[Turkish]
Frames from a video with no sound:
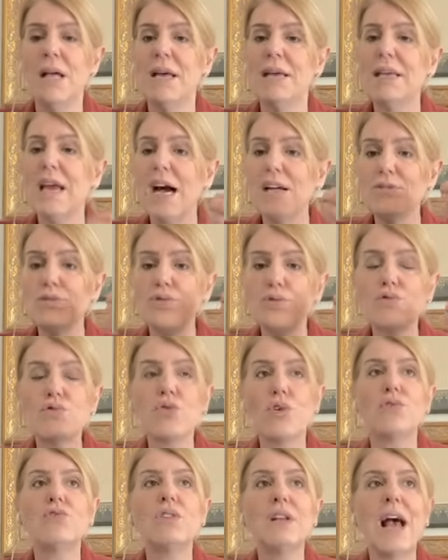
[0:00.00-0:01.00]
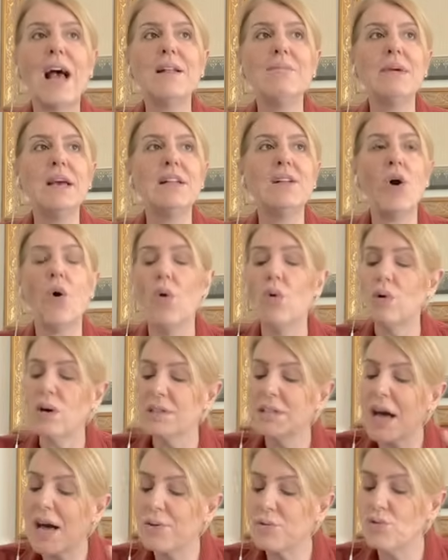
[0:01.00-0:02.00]
Yani şu sosyal medya o
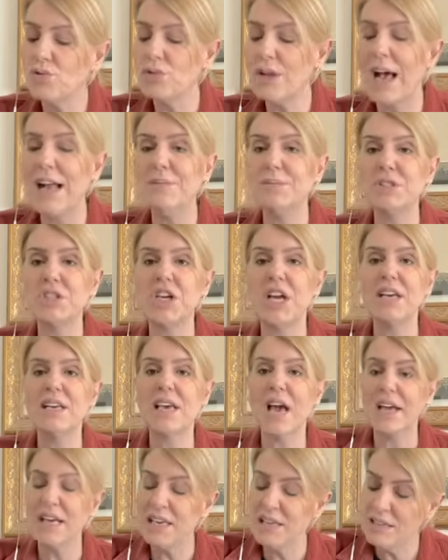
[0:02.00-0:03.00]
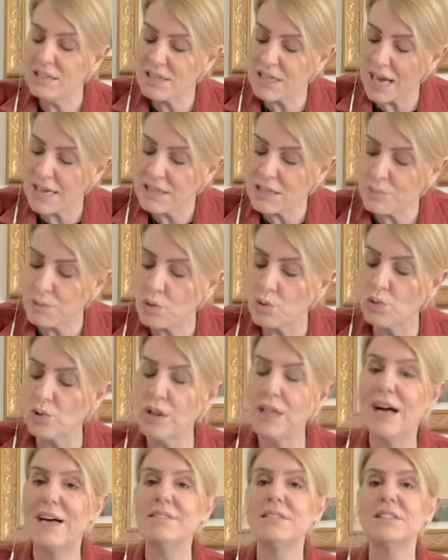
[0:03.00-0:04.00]
kadar güzel bir şey ki insan gibi
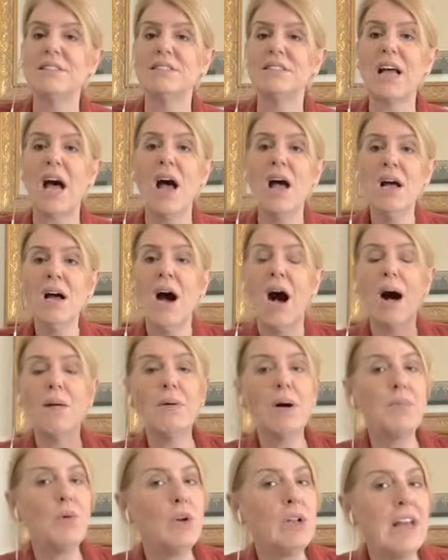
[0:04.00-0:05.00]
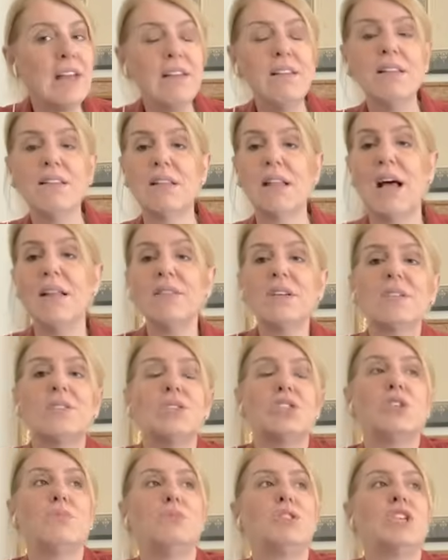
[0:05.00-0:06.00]
kullandığında ama böyle insanlık
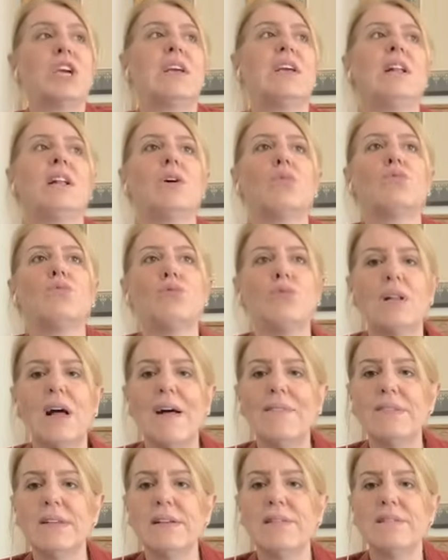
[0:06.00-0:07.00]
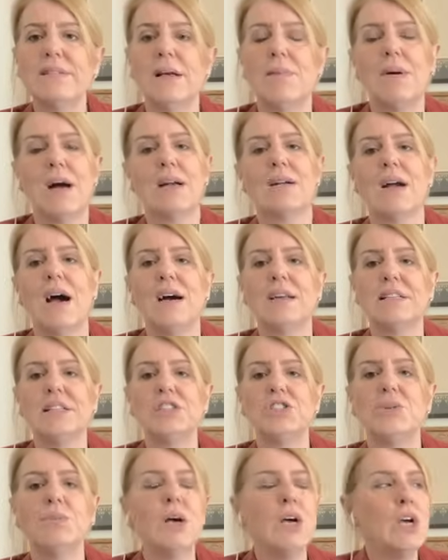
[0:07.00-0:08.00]
dışı bir şekilde kullandığın zaman
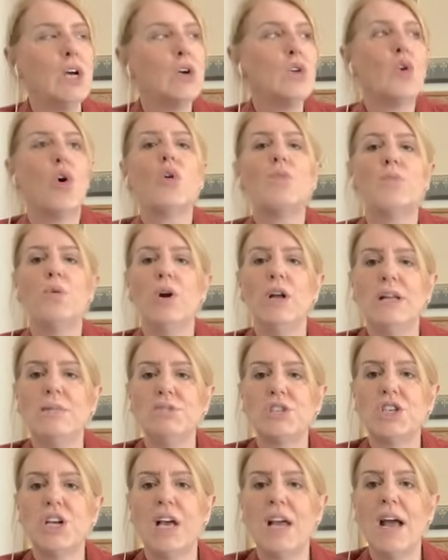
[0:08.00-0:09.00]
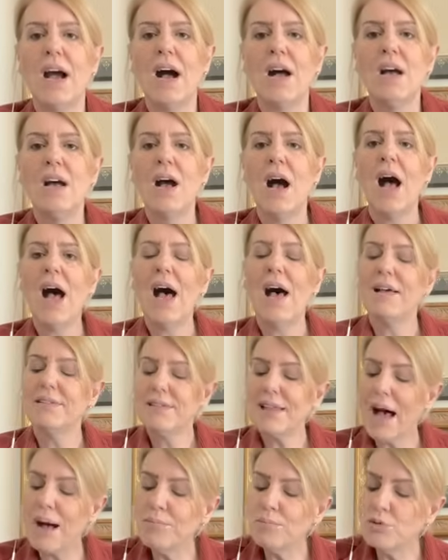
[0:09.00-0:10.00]
kardeşim yok böyle bir şey ya. Ha
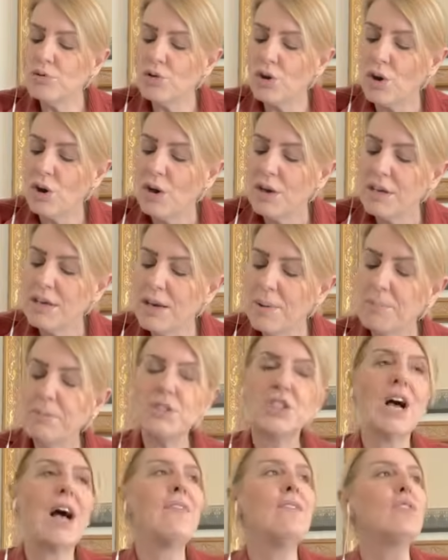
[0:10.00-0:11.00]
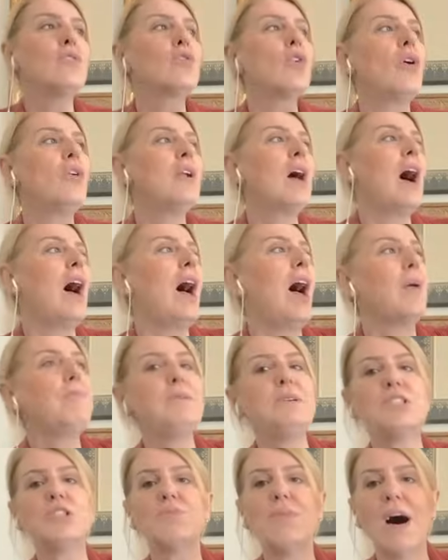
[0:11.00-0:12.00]
sen bunu yapacaksın sonra a
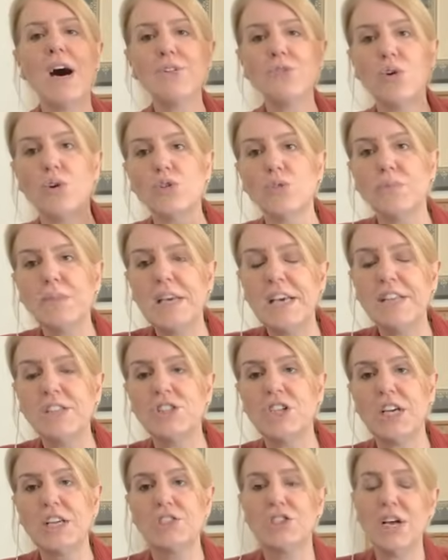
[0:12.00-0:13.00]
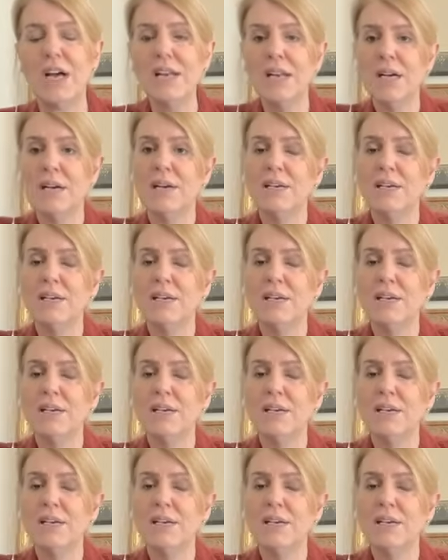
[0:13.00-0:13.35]
pişman oldum geri çekeceğim.